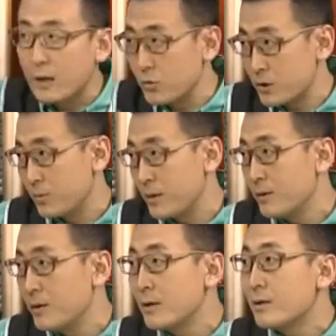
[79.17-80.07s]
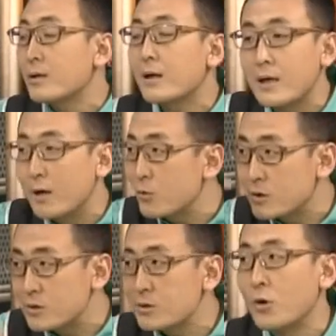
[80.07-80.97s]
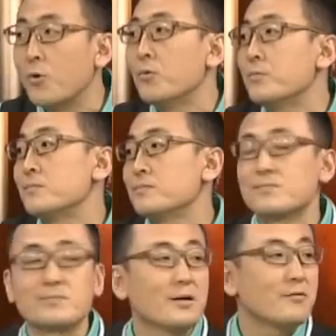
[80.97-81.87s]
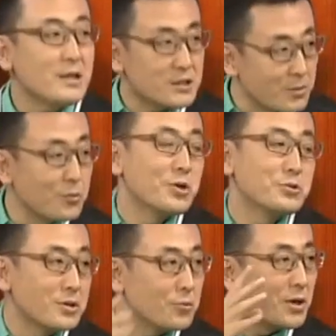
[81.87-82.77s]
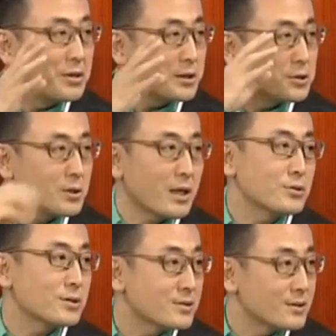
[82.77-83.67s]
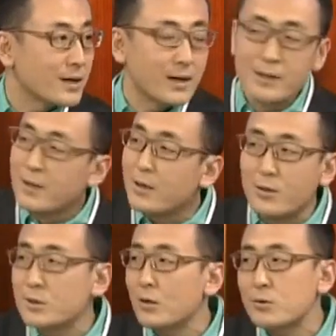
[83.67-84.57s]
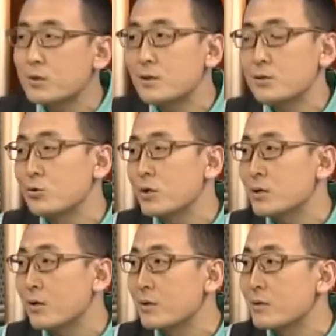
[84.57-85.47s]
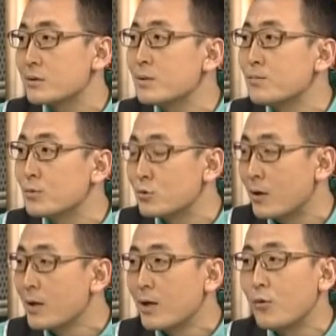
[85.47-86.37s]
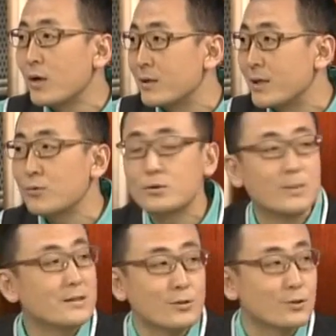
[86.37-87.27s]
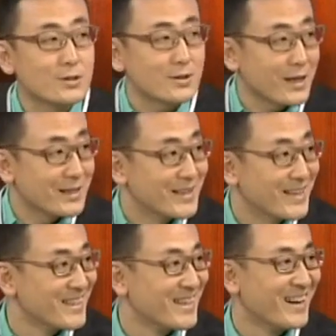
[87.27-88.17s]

他给了我什么？他给了我自由。为什么我觉得我那个时候大学四年，好家伙，这个学上的真不错。后两年我就没在学校待着，